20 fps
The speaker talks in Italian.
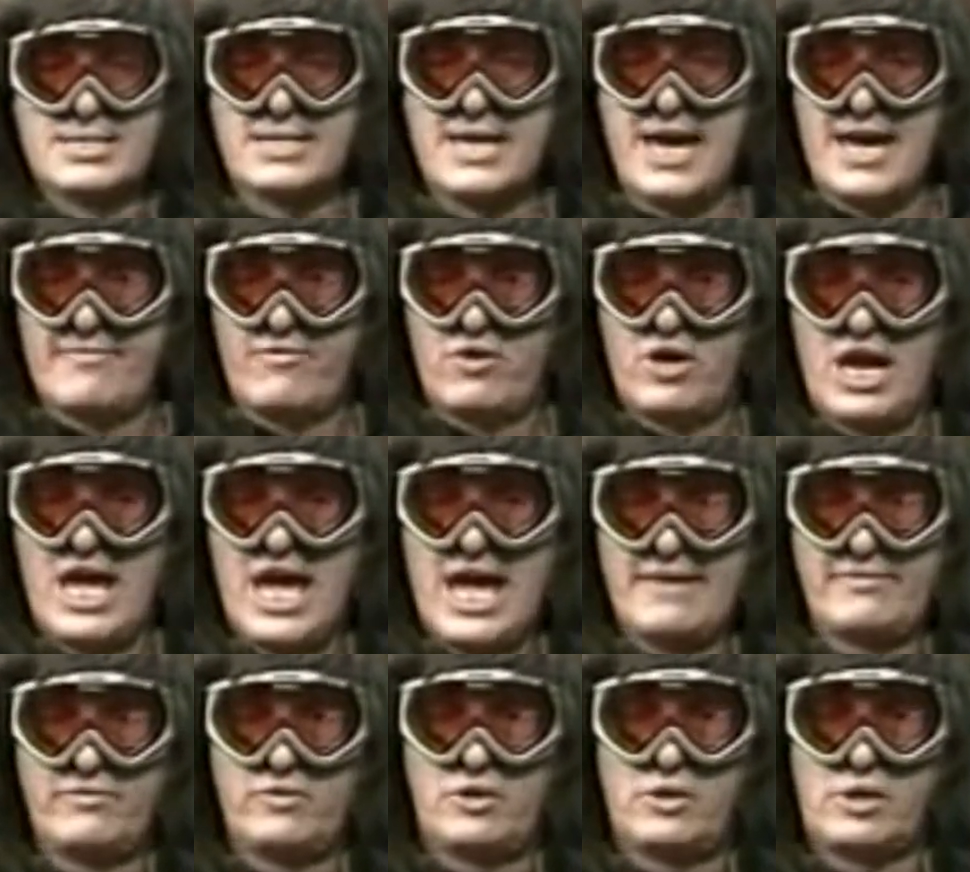che
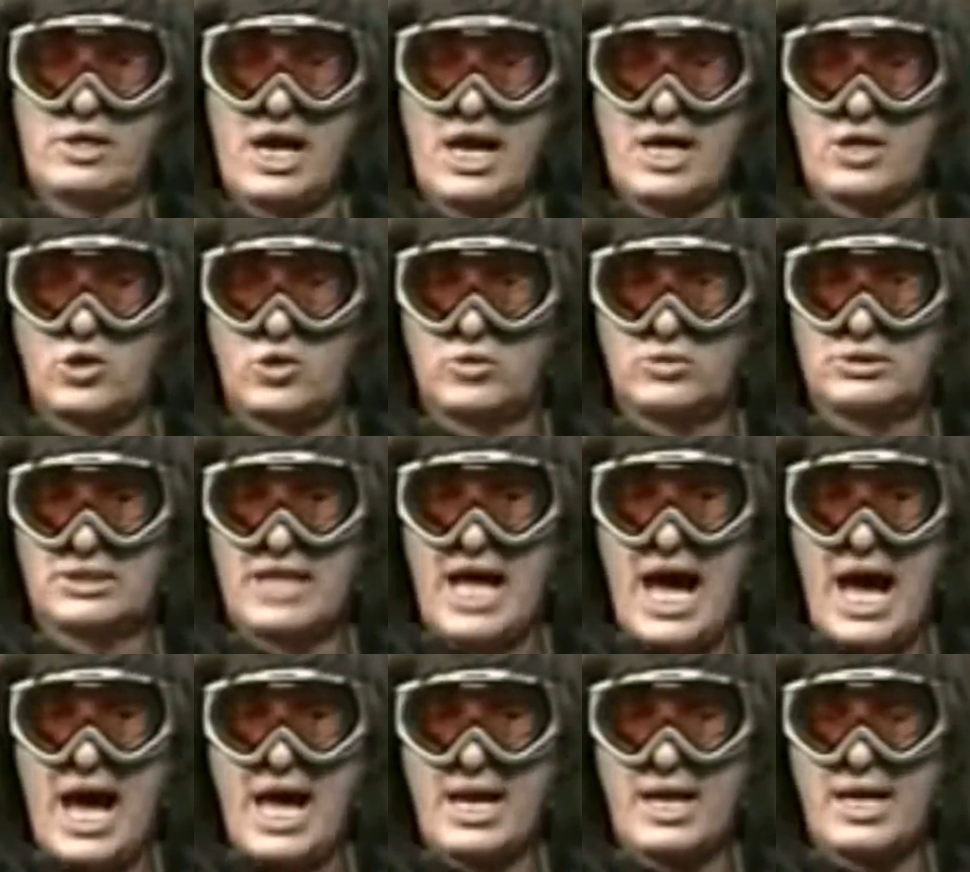volevo
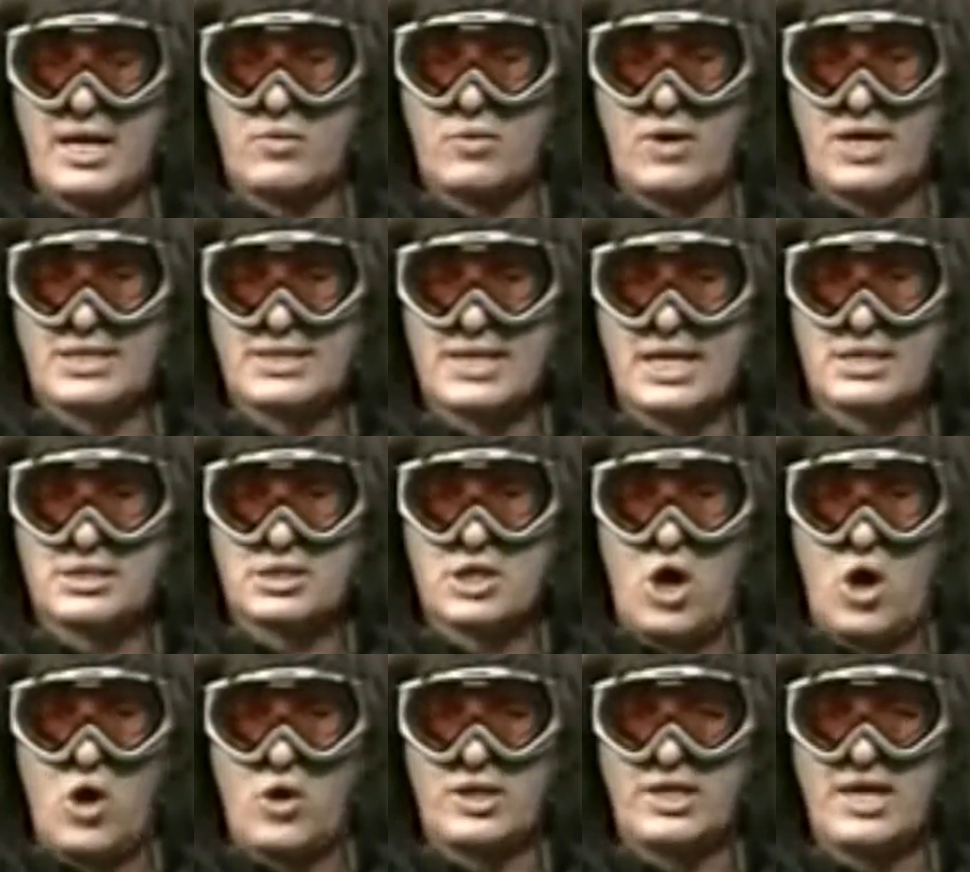raccontare questa
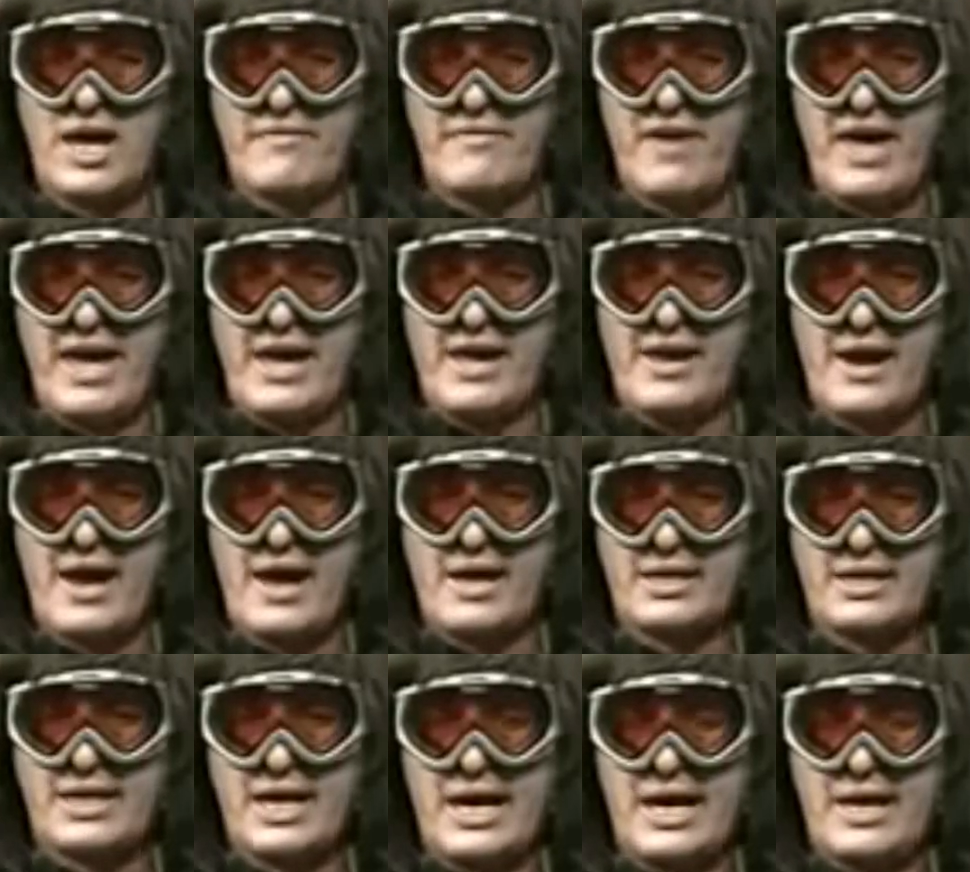storia
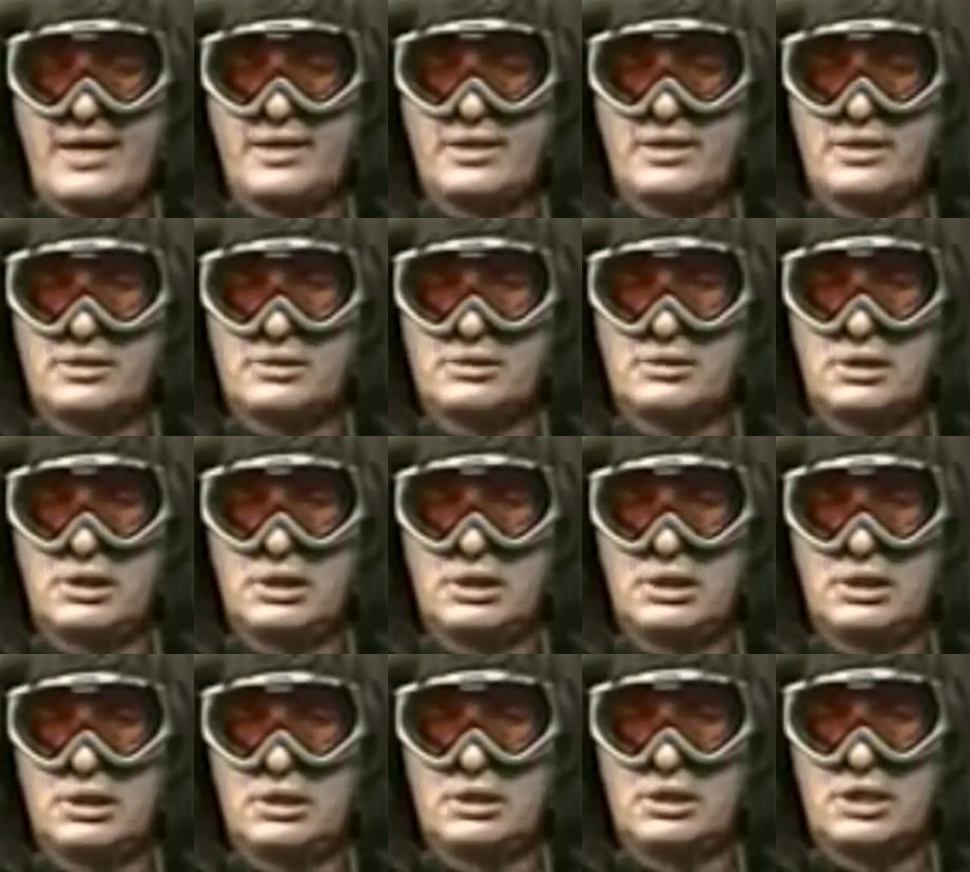vera che
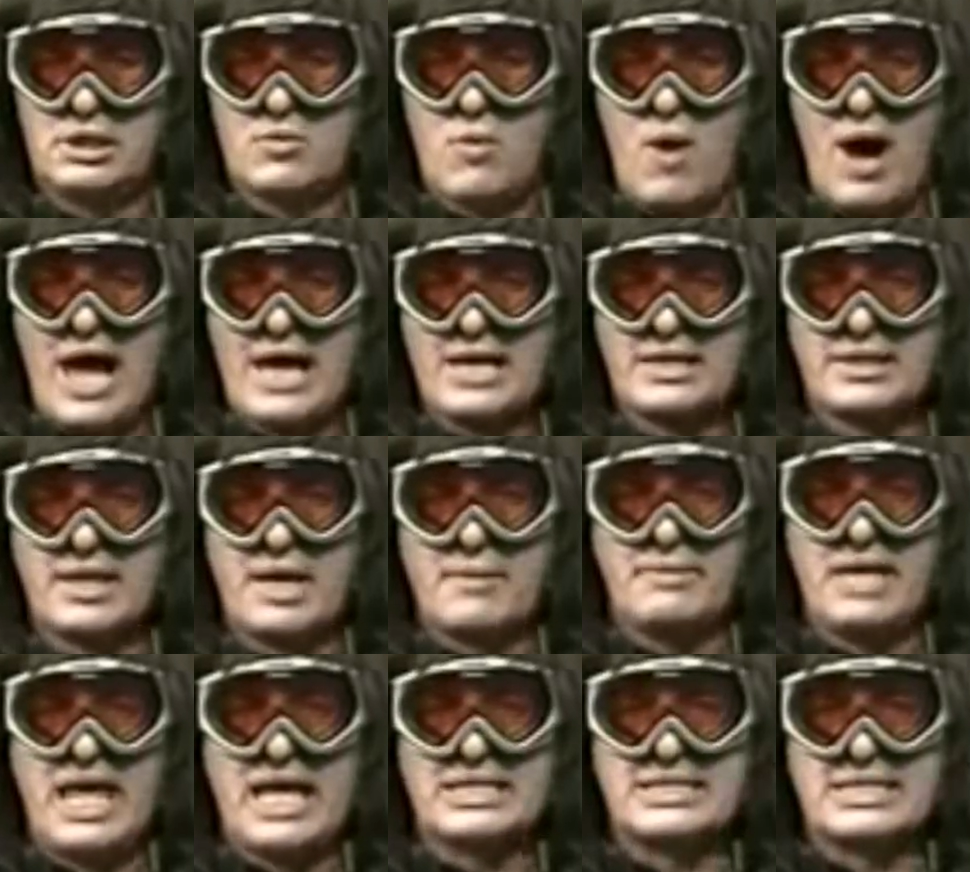eh, riguarda
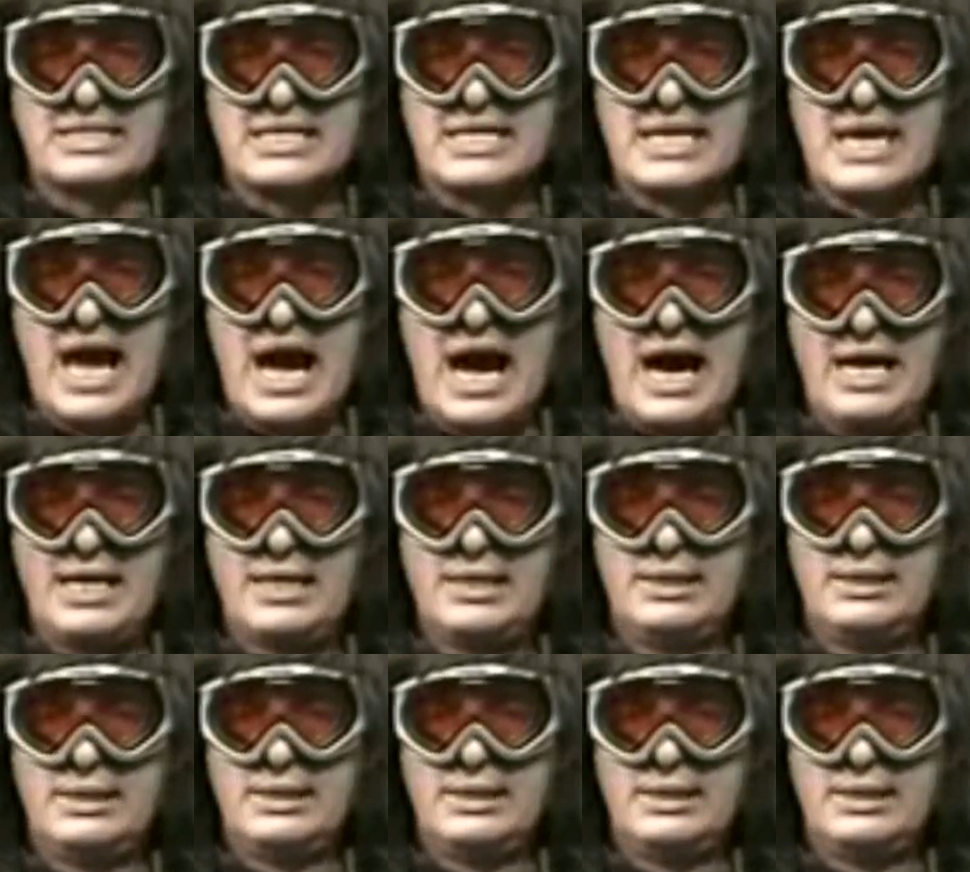mia zia,